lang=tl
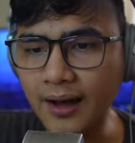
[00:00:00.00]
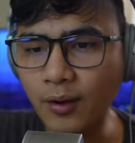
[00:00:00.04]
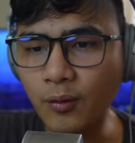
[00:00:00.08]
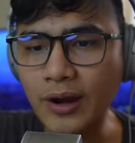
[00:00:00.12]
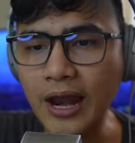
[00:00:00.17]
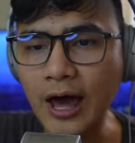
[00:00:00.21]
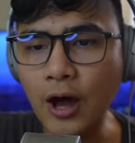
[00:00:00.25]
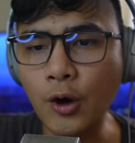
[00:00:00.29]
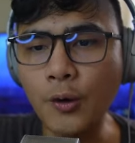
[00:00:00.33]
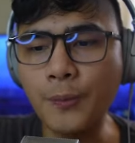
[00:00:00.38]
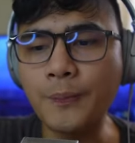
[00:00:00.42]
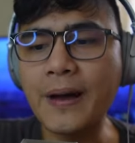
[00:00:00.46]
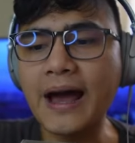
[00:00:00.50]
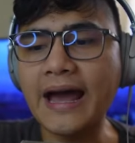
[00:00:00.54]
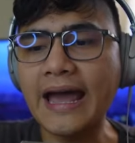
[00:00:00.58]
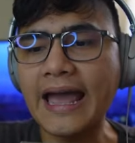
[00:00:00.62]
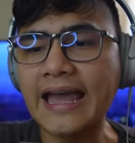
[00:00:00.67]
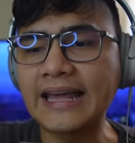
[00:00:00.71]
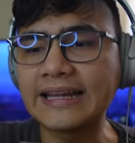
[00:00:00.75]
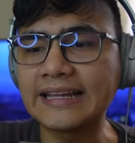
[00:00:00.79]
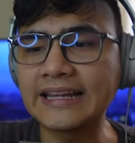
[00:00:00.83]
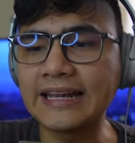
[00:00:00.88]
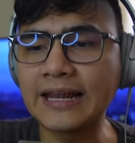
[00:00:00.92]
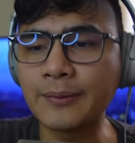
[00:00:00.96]
Wala ko pa
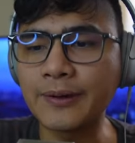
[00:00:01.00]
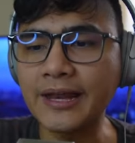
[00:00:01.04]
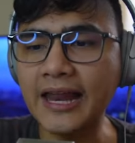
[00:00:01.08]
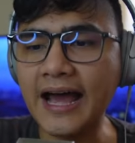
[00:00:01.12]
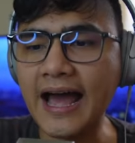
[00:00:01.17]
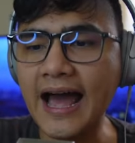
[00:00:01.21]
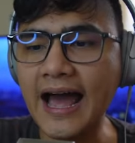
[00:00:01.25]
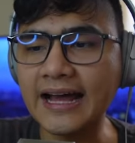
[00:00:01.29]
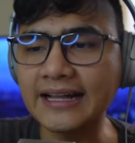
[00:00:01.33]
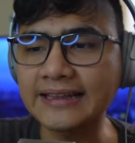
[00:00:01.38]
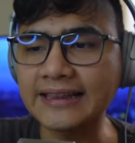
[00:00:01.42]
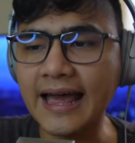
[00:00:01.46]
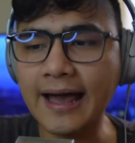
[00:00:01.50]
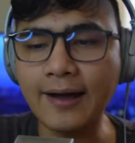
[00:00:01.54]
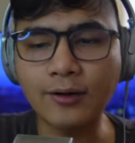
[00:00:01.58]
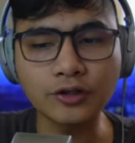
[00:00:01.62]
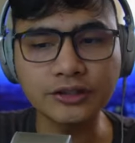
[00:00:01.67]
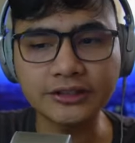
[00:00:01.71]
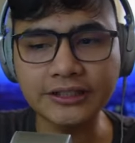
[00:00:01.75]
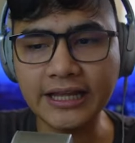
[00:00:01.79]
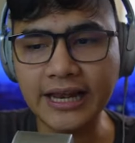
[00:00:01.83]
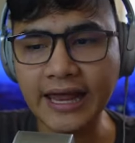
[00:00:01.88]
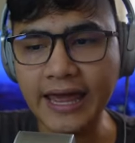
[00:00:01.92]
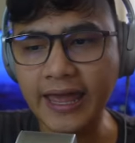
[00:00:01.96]
kayo, hindi naman nakakatakot
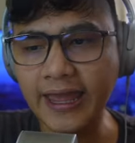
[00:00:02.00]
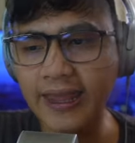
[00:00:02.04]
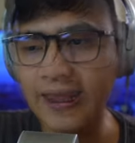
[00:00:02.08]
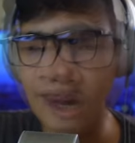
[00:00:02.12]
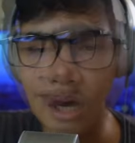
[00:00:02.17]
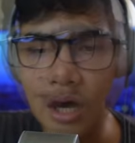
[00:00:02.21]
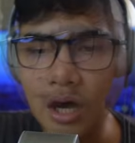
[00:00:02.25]
yan eh.